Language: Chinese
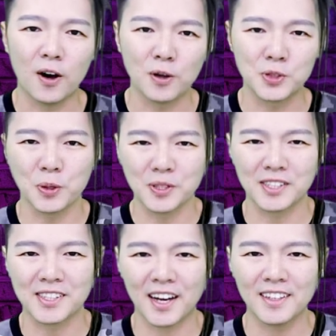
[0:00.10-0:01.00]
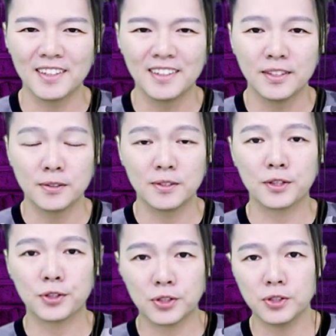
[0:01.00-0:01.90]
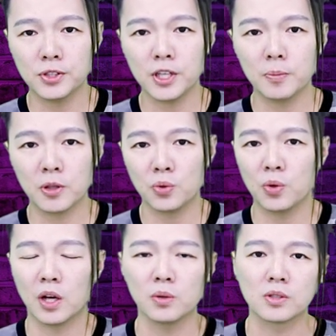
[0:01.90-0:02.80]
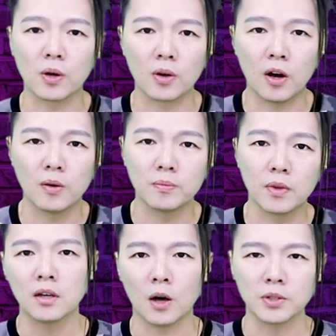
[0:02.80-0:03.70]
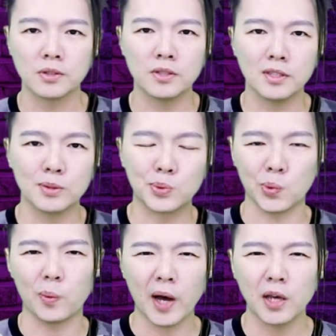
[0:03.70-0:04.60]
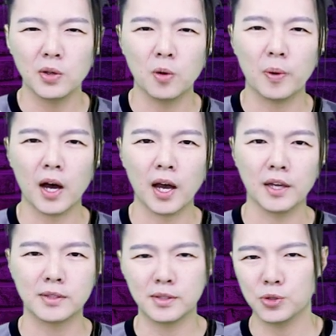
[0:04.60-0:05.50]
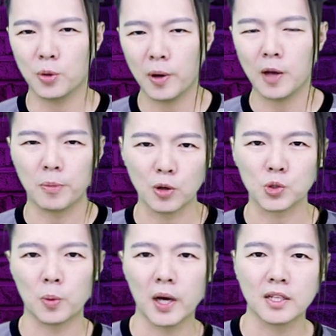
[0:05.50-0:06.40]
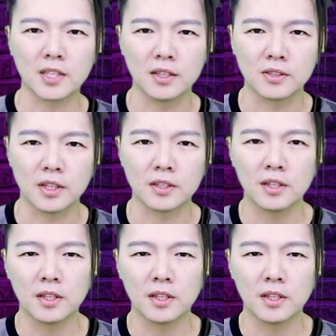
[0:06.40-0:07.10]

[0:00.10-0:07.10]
All jokes aside，这个世界变得越来越糟糕，好像是一个左派、右派、自由派、保守派的战争。